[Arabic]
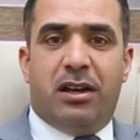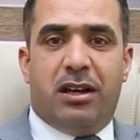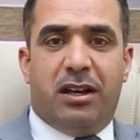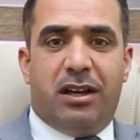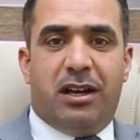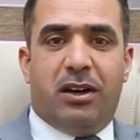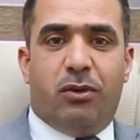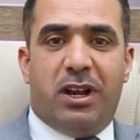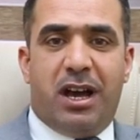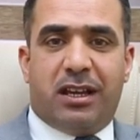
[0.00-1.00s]
آه،
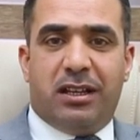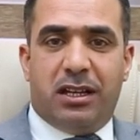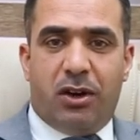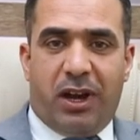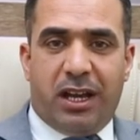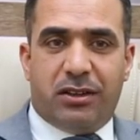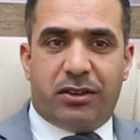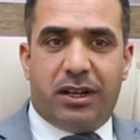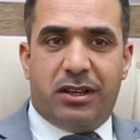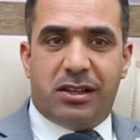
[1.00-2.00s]
ولكن النوعين
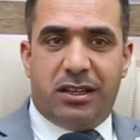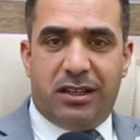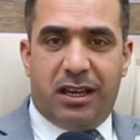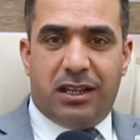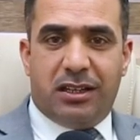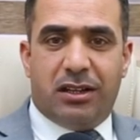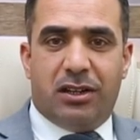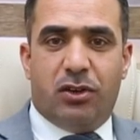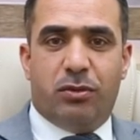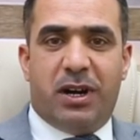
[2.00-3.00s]
الرئيسيين
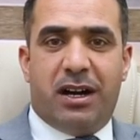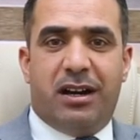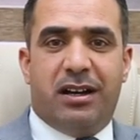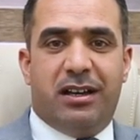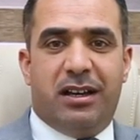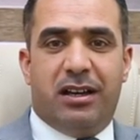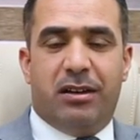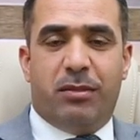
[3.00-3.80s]
هما آه،